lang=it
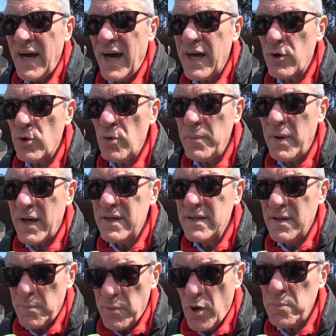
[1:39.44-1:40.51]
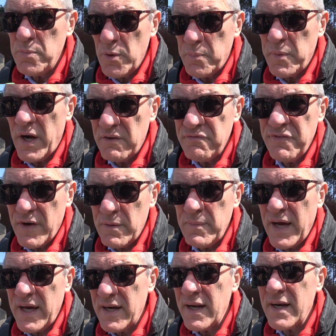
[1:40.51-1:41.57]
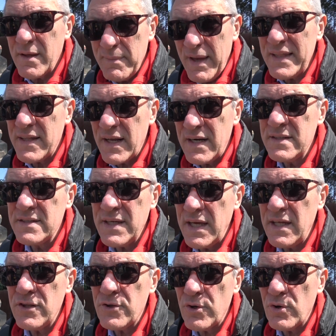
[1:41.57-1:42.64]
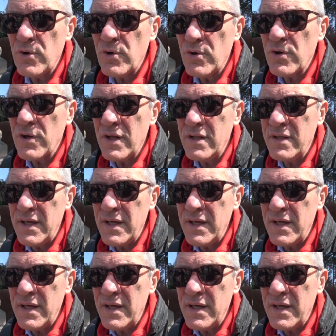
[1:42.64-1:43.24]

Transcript: a Roma proprio per affermare e rimettere al centro il